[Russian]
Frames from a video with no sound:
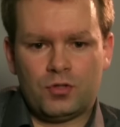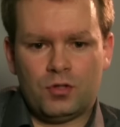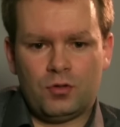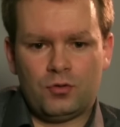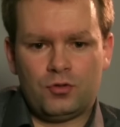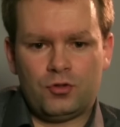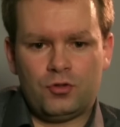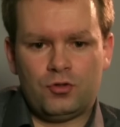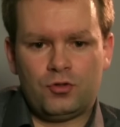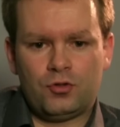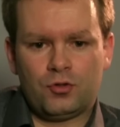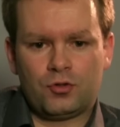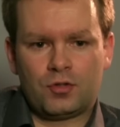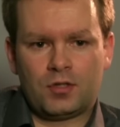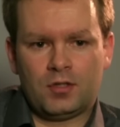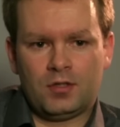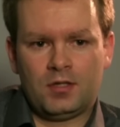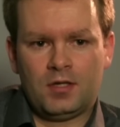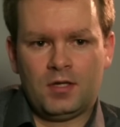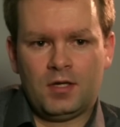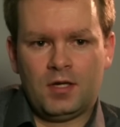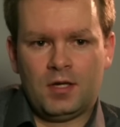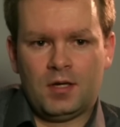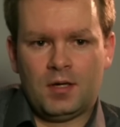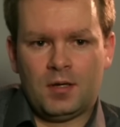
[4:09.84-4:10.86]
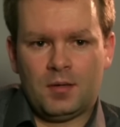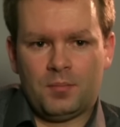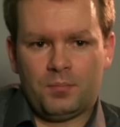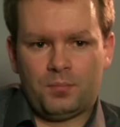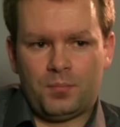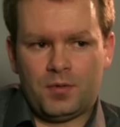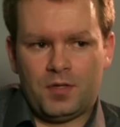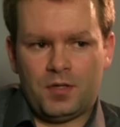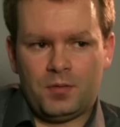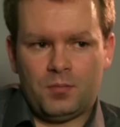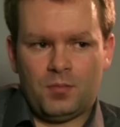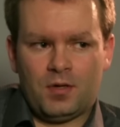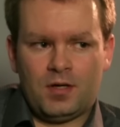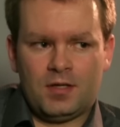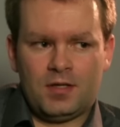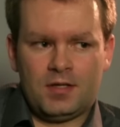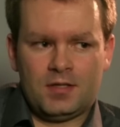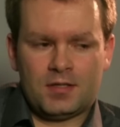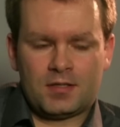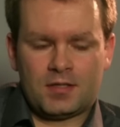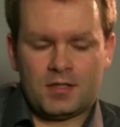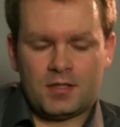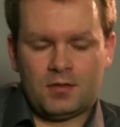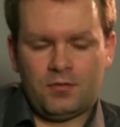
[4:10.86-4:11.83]
нужна очень четкая
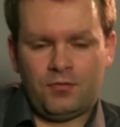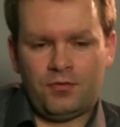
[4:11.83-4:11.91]
понимание